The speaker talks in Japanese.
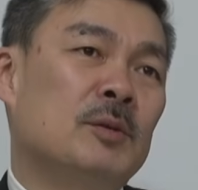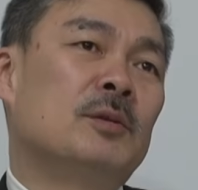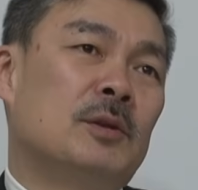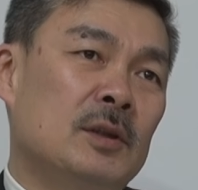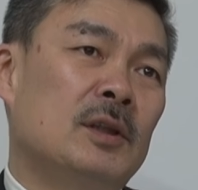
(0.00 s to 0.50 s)
まあそ
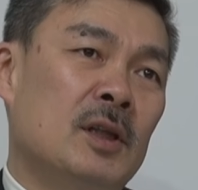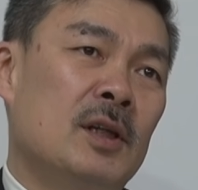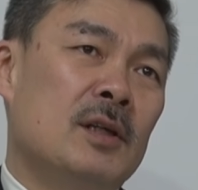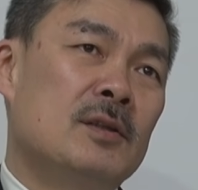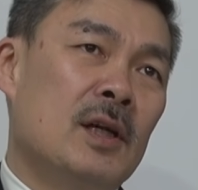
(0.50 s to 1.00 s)
うですね、た
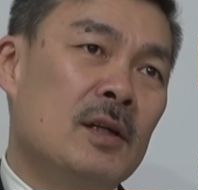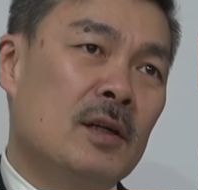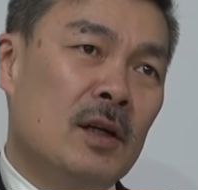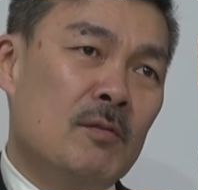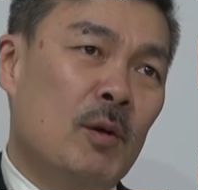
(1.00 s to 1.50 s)
だ財
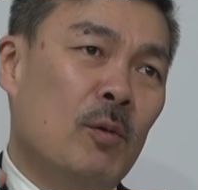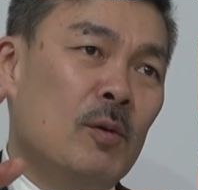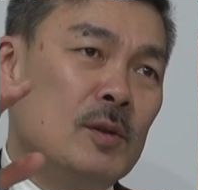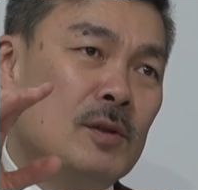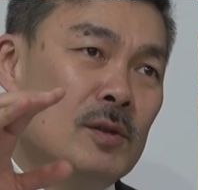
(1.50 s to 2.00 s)
界は
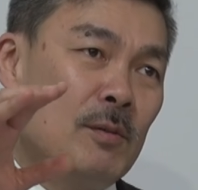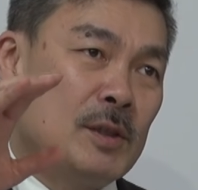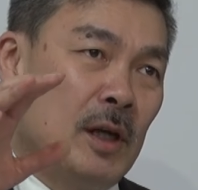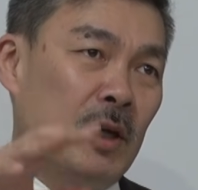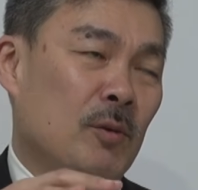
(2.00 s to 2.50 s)
法人税は
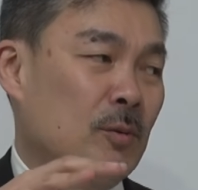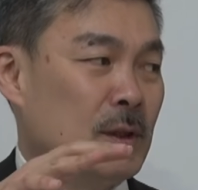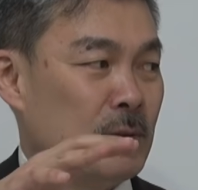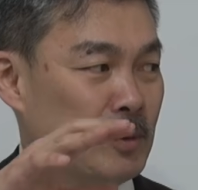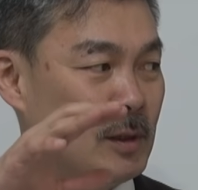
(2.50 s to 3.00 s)
下げろと
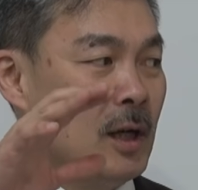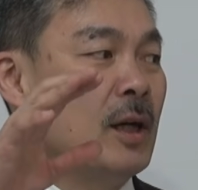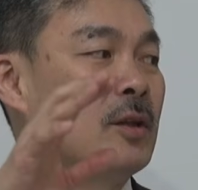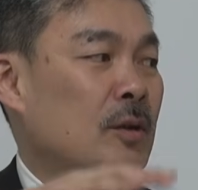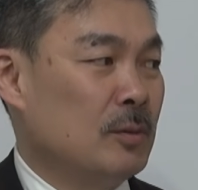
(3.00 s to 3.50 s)
圧力か
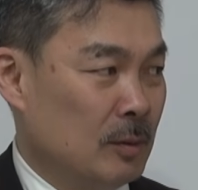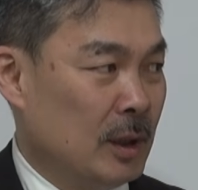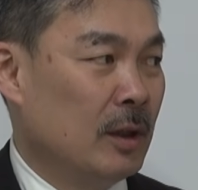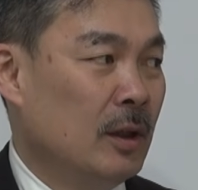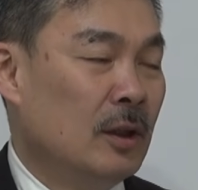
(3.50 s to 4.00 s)
かってるの
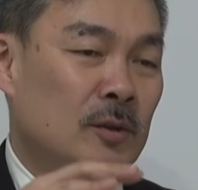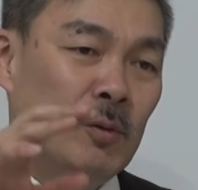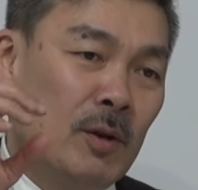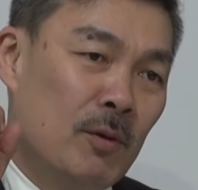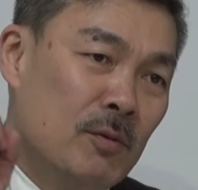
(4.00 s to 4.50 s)
で
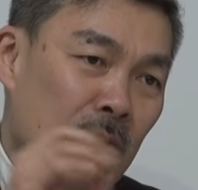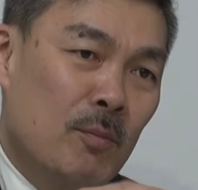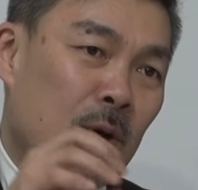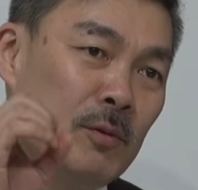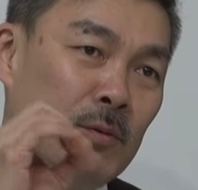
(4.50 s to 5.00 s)
それを言
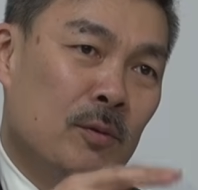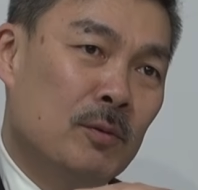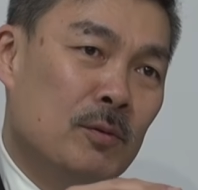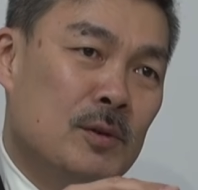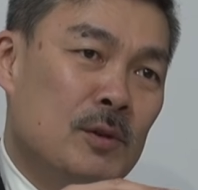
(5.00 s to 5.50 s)
えば言うほ
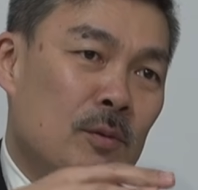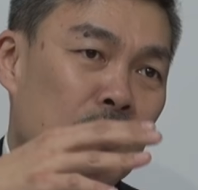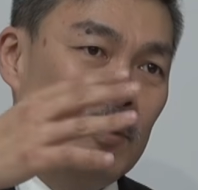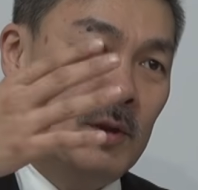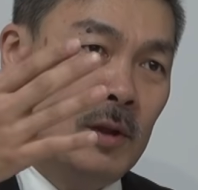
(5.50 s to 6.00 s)
ど自
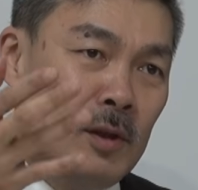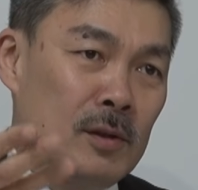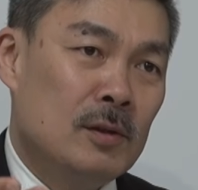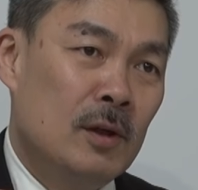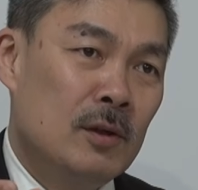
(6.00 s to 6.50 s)
動的
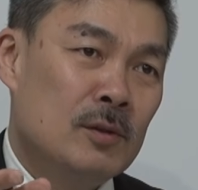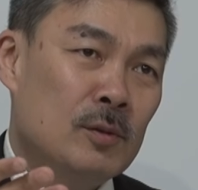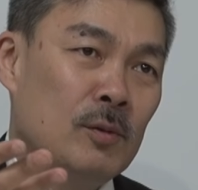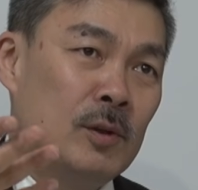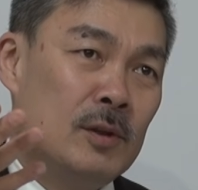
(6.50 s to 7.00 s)
に
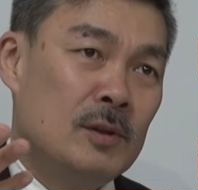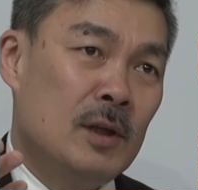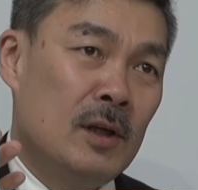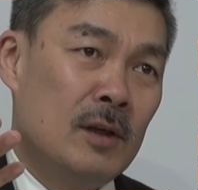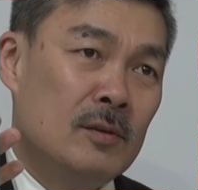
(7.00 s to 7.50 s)
消費
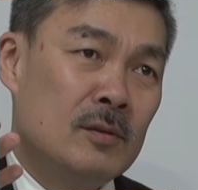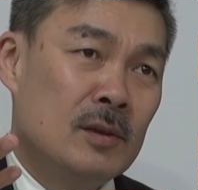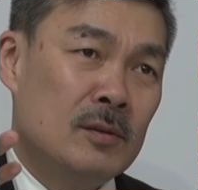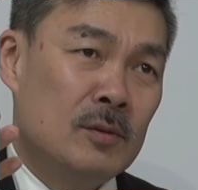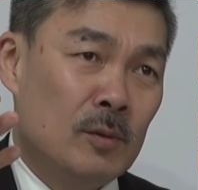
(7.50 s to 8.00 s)
税
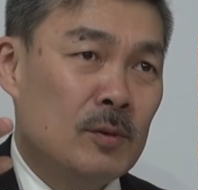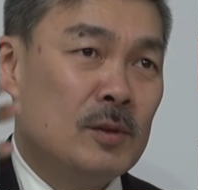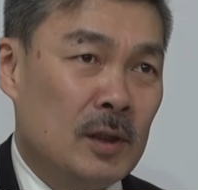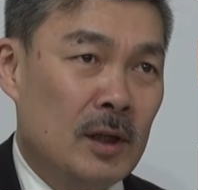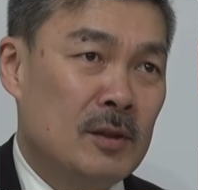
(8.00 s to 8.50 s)
増
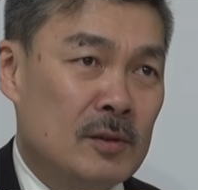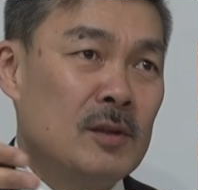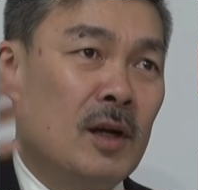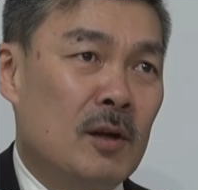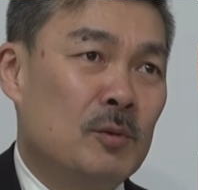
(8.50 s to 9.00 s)
税につ
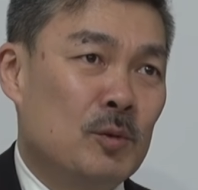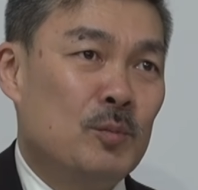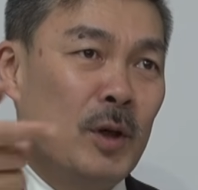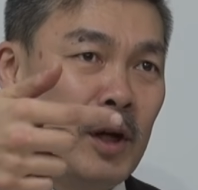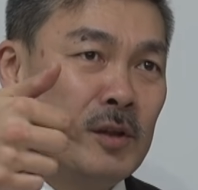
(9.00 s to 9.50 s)
ながると
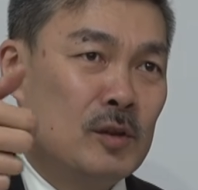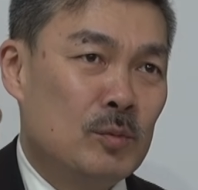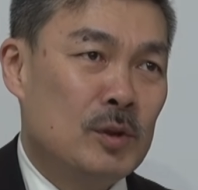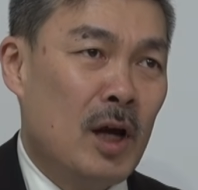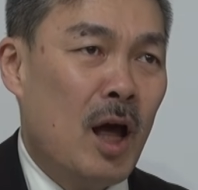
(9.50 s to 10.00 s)
いう
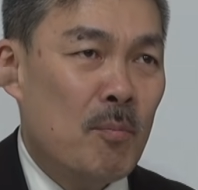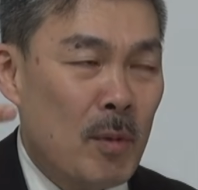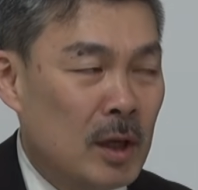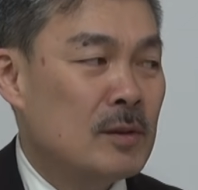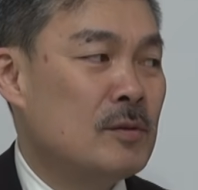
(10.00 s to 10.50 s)
メカニズムにあん
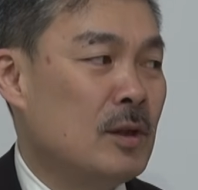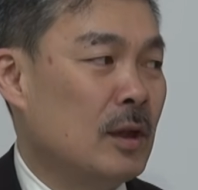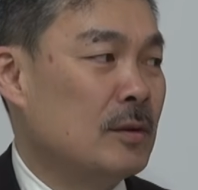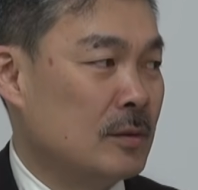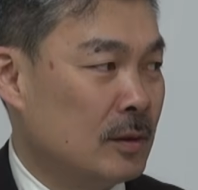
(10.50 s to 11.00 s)
ま気づいて
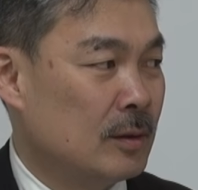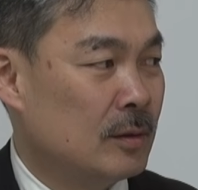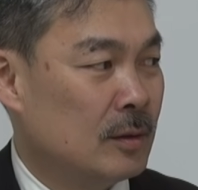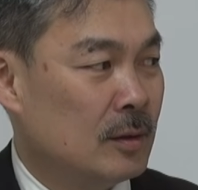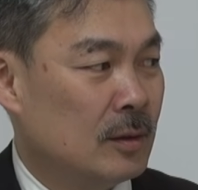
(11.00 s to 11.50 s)
ないんですね
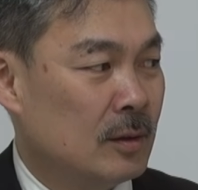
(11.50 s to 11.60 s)
あな